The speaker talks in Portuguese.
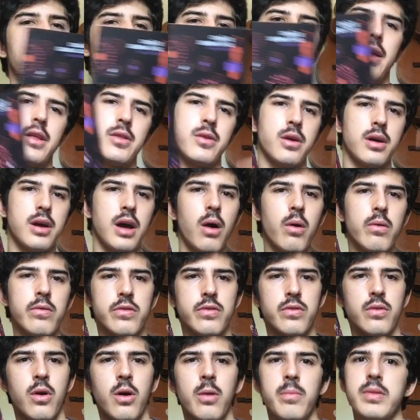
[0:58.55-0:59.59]
vai trocar os
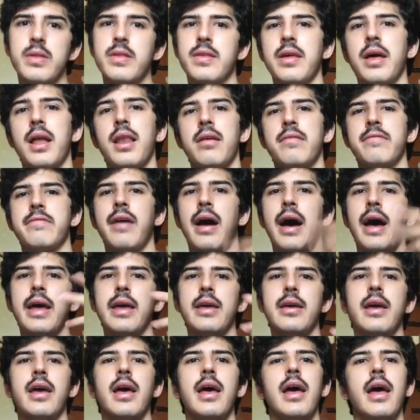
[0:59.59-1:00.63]
nomes e ela
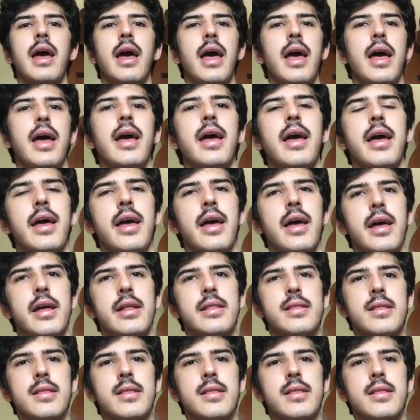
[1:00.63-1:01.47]
vai é,